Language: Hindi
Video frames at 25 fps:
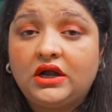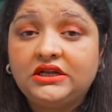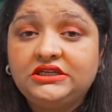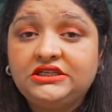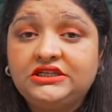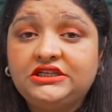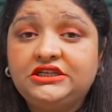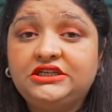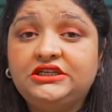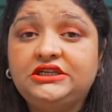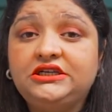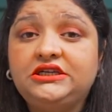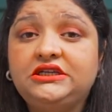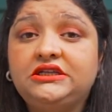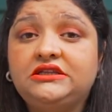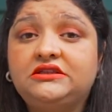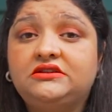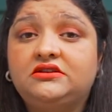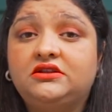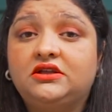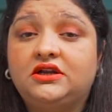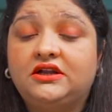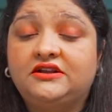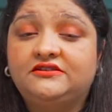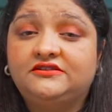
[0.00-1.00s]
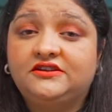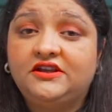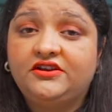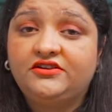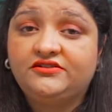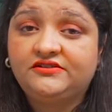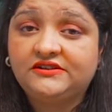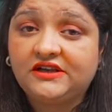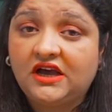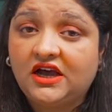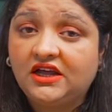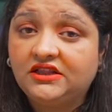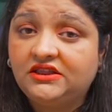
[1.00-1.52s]
अच्छी तरह से
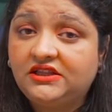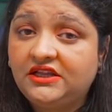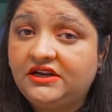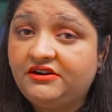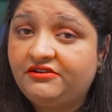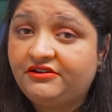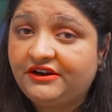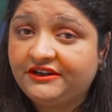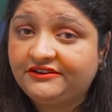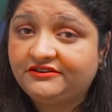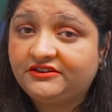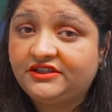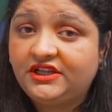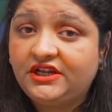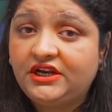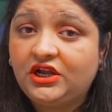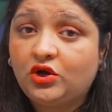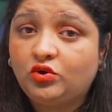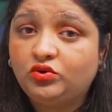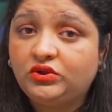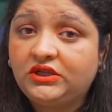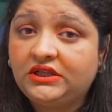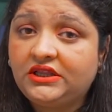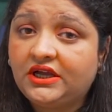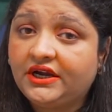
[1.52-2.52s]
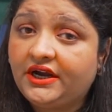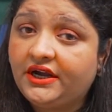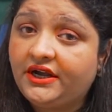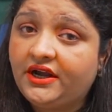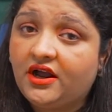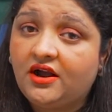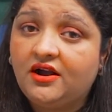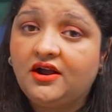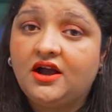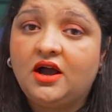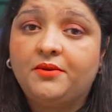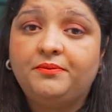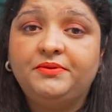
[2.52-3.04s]
सात दिन रेस्ट देना होता है ताकि
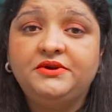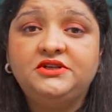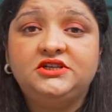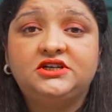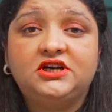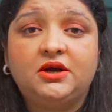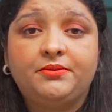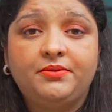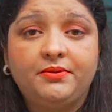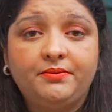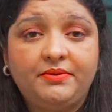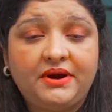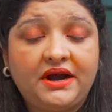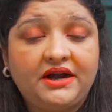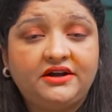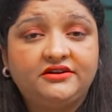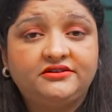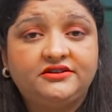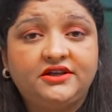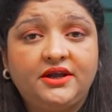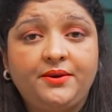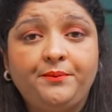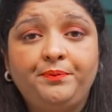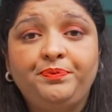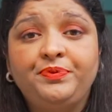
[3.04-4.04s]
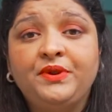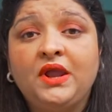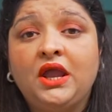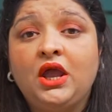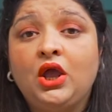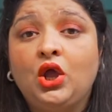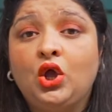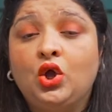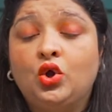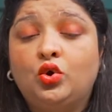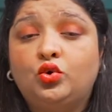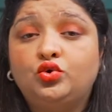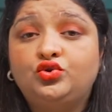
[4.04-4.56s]
टांका अपनी जगह पर बैठ जाए
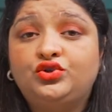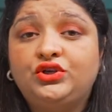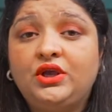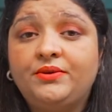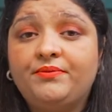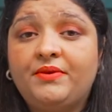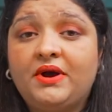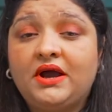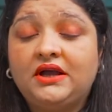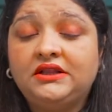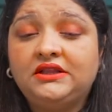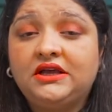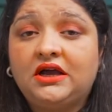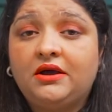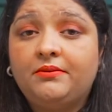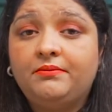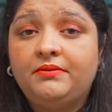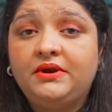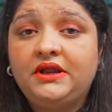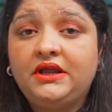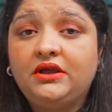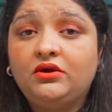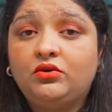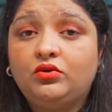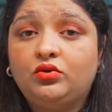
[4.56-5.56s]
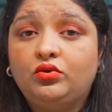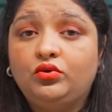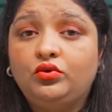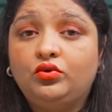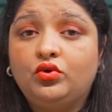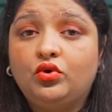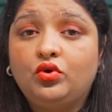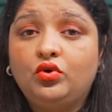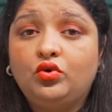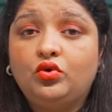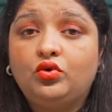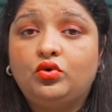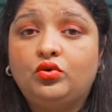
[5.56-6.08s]
उसके बाद हमने
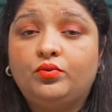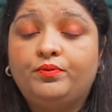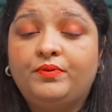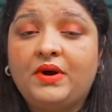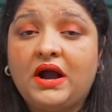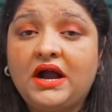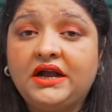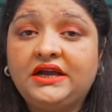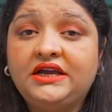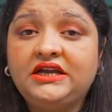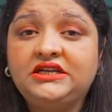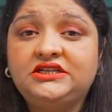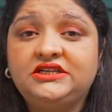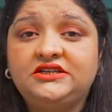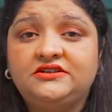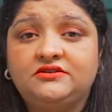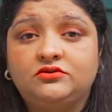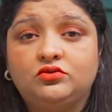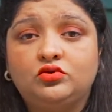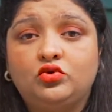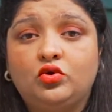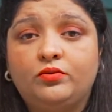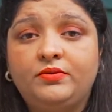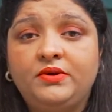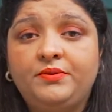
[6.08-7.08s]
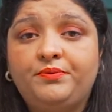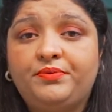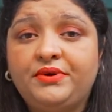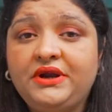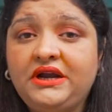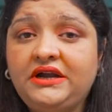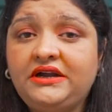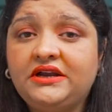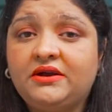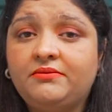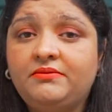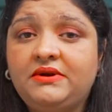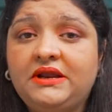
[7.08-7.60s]
उनको बाकी चीज़ों को भी
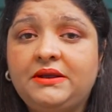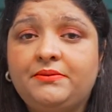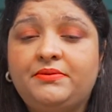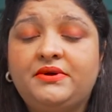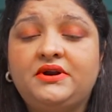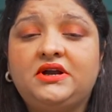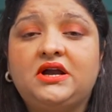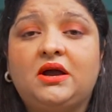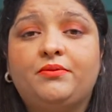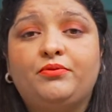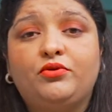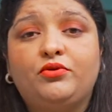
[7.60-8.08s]
प्री टर्म लेबर का